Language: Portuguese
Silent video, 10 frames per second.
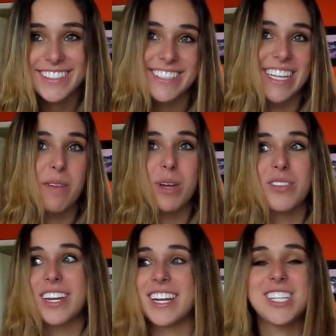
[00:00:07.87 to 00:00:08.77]
que na época
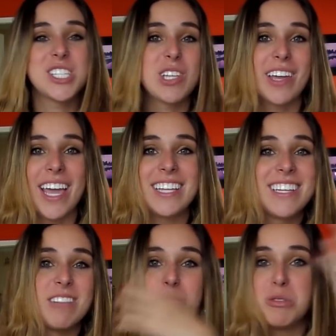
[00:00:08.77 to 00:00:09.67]
não era nem TikTok
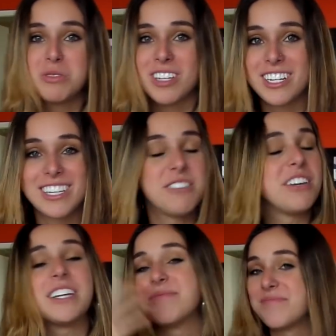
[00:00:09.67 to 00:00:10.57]
ainda, era music,
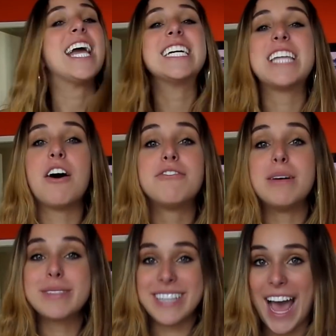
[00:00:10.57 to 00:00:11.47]
enfim. Então
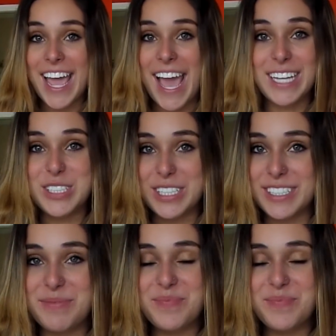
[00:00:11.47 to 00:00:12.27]
vamos lá reagir